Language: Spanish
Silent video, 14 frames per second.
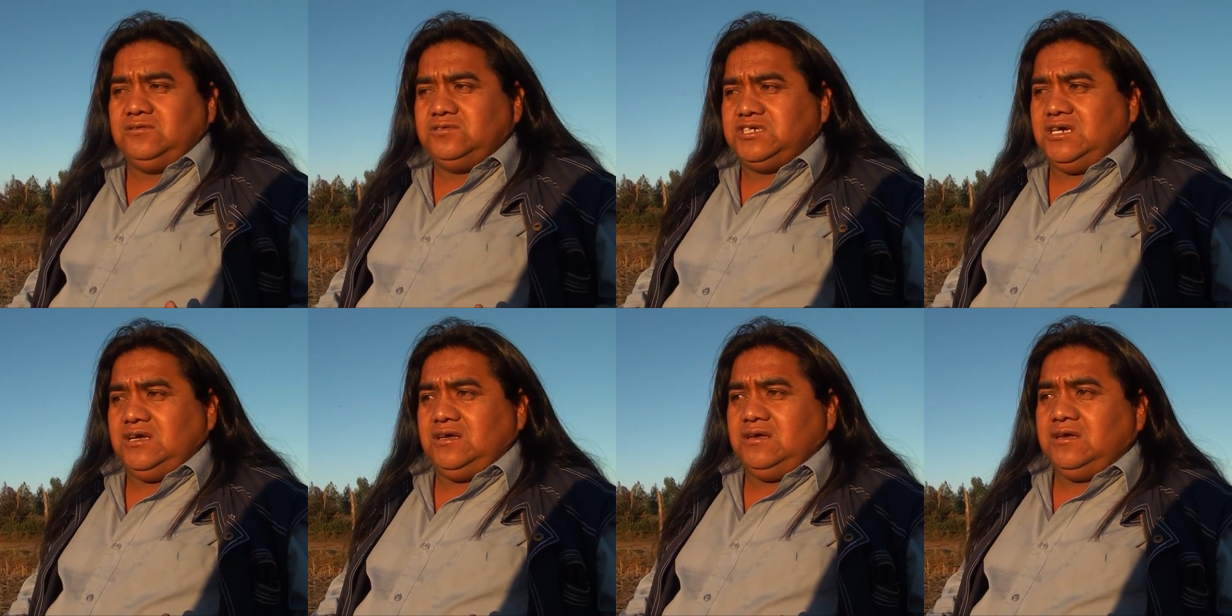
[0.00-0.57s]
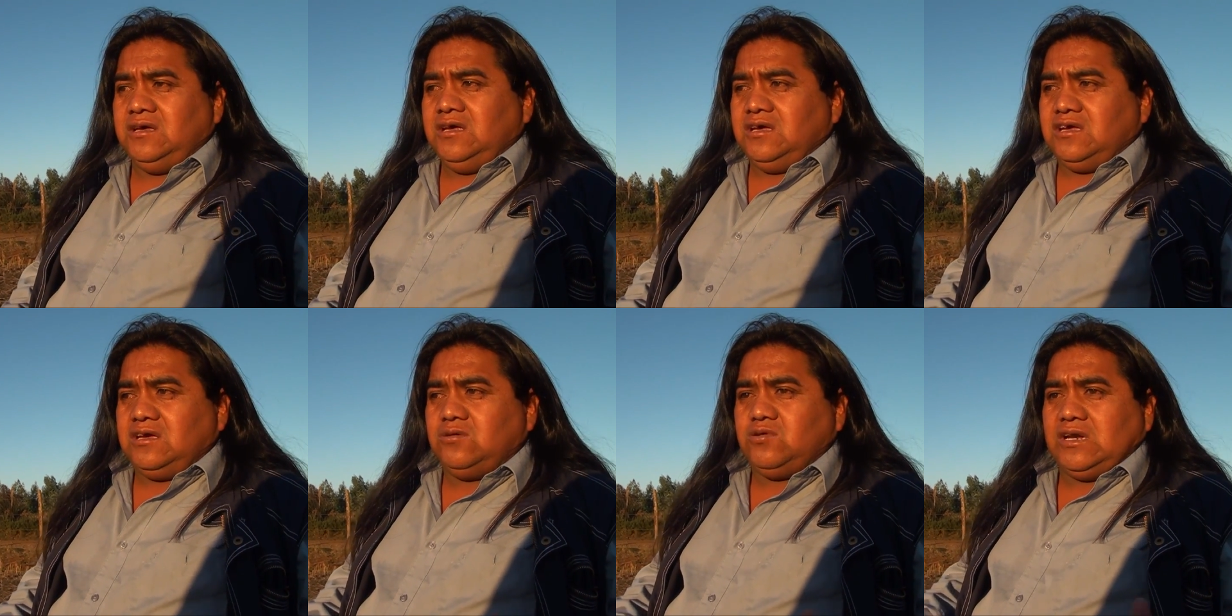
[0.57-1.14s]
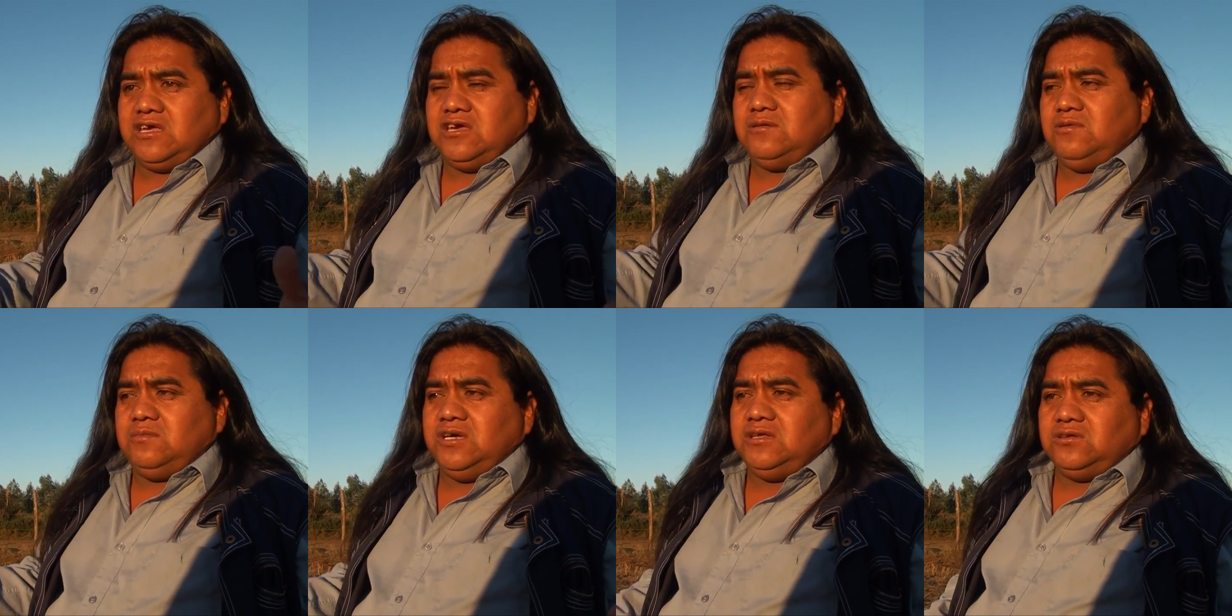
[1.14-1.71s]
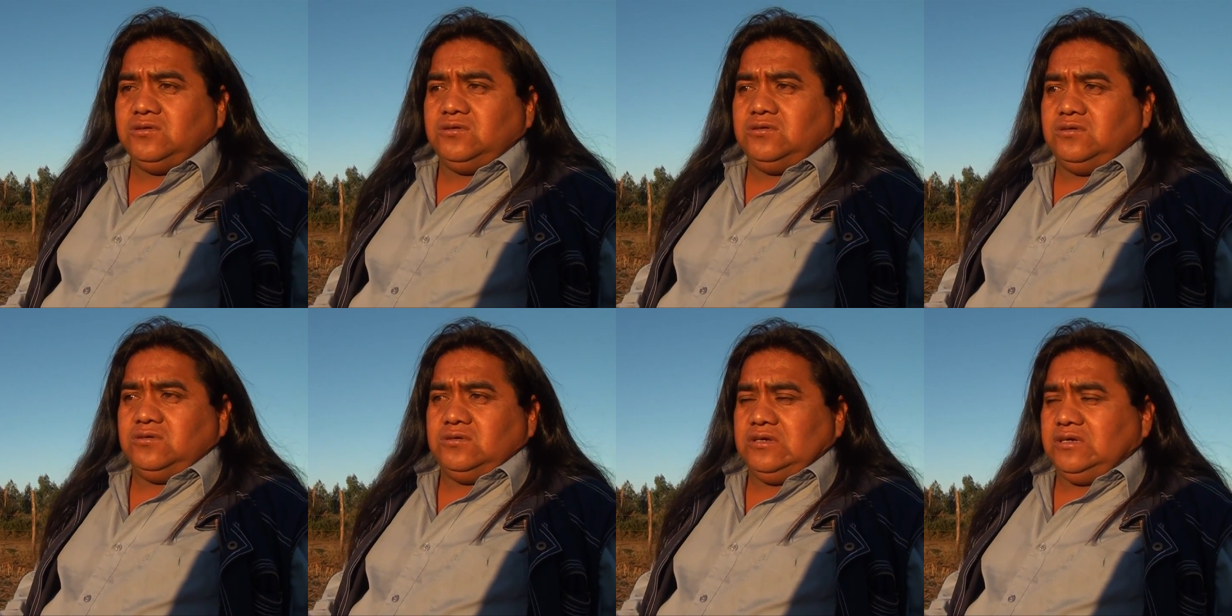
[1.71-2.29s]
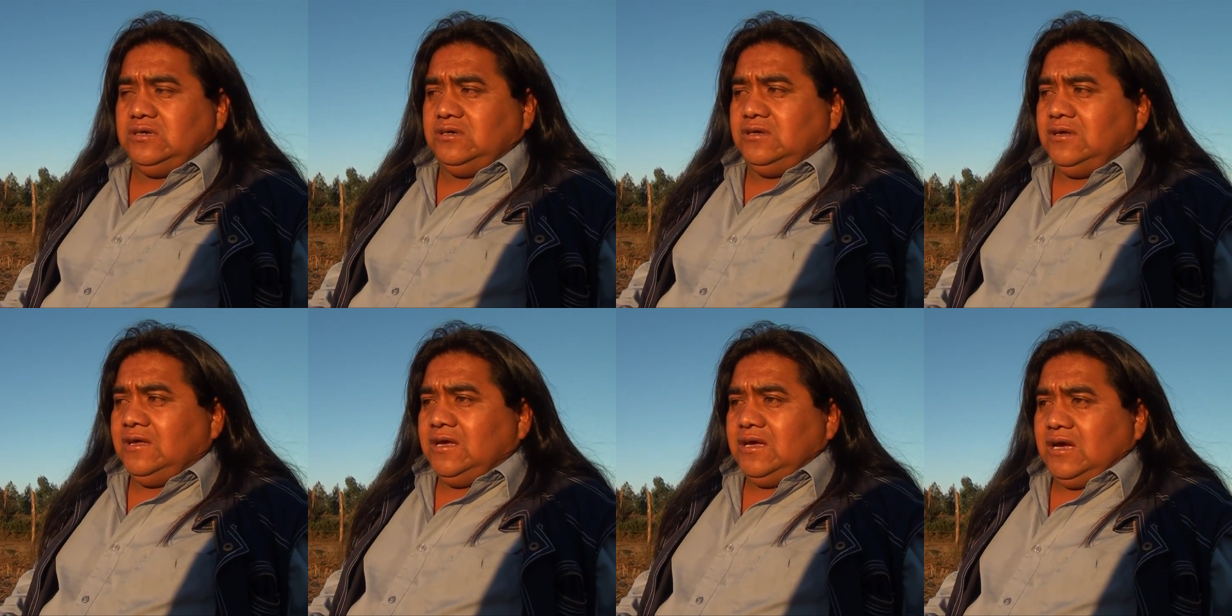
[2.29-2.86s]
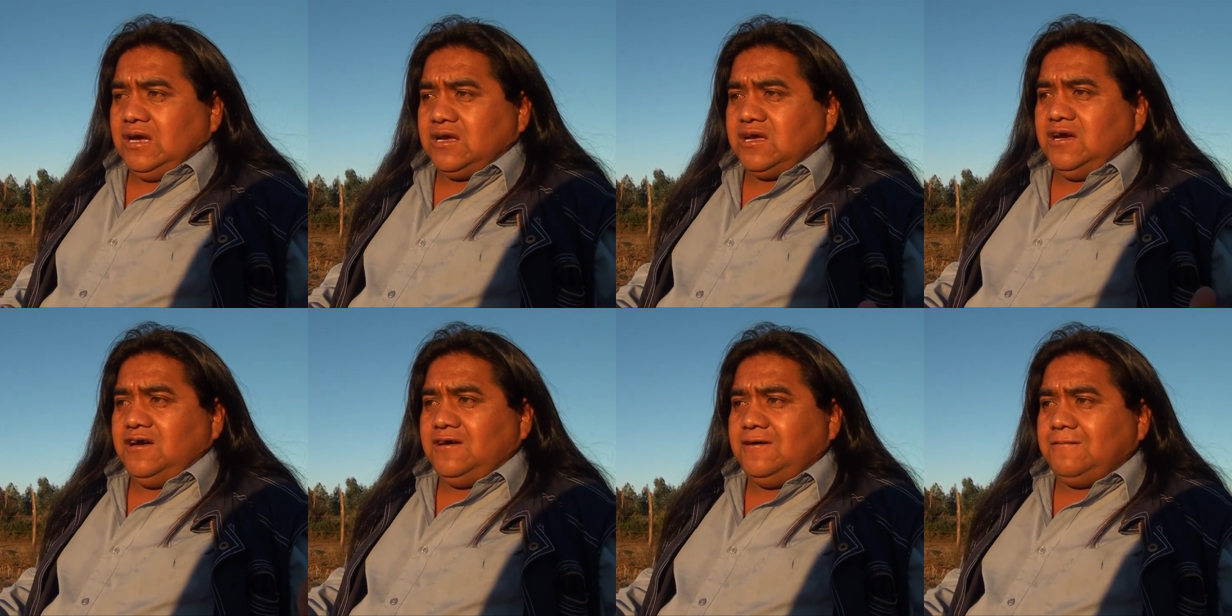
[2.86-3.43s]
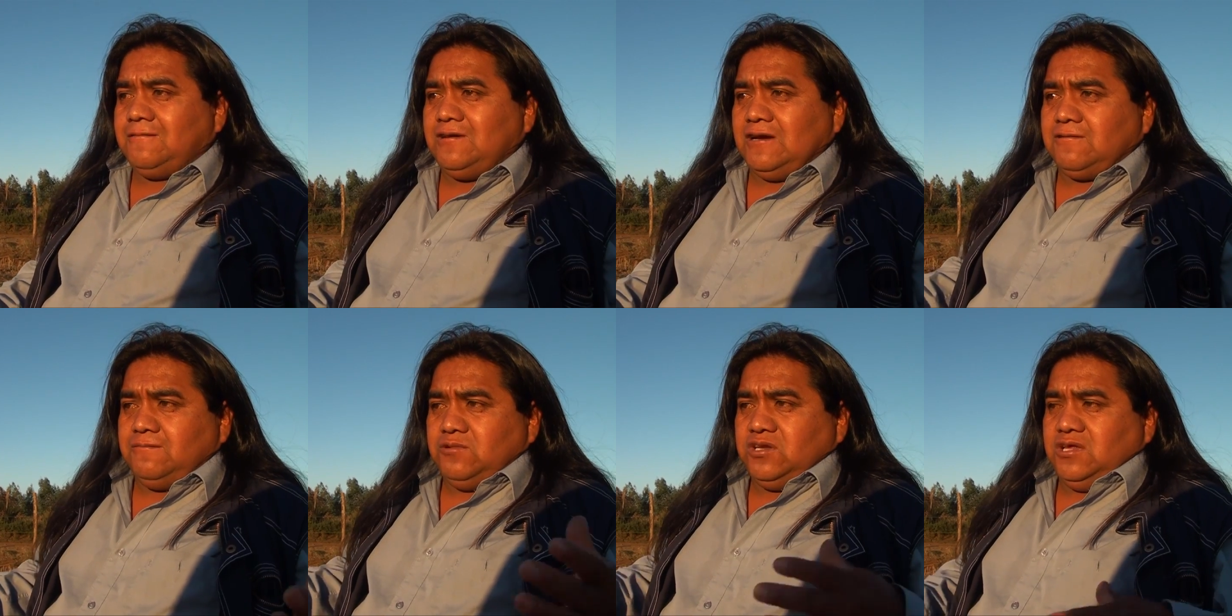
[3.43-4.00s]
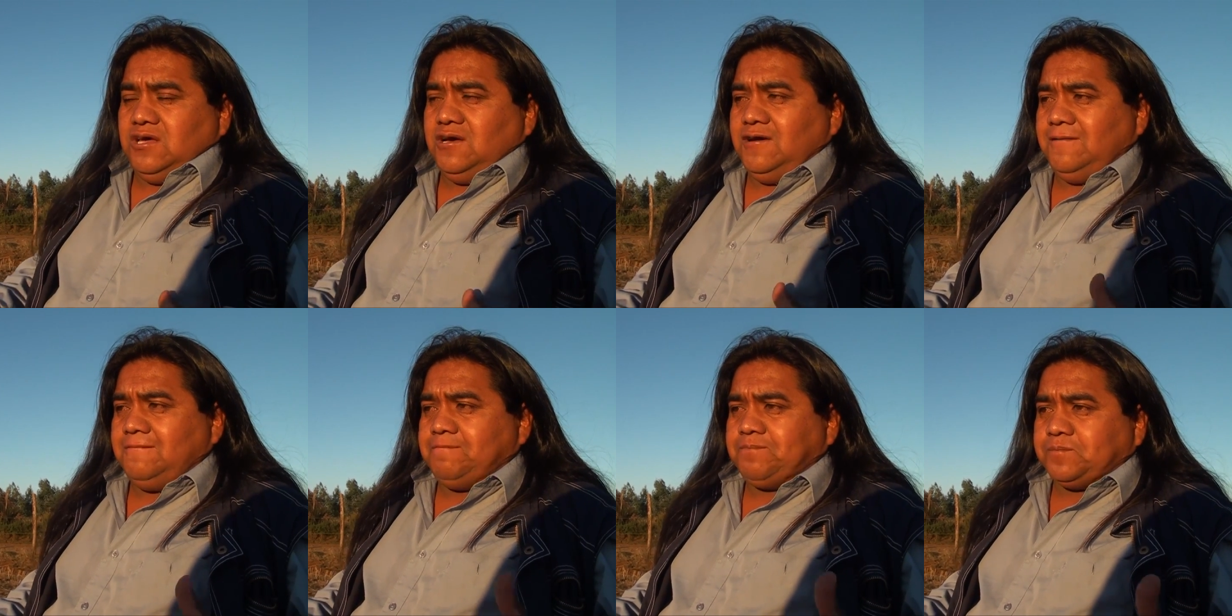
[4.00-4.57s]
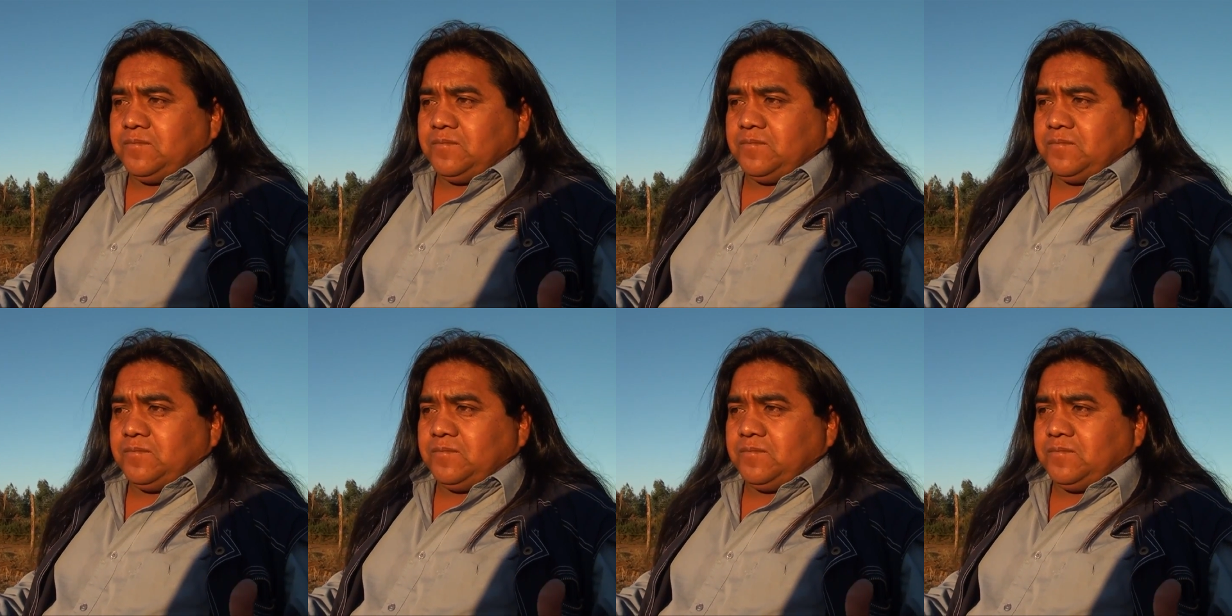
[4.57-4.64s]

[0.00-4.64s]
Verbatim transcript: O sea, en cualquier momento eh, acá en la comunidad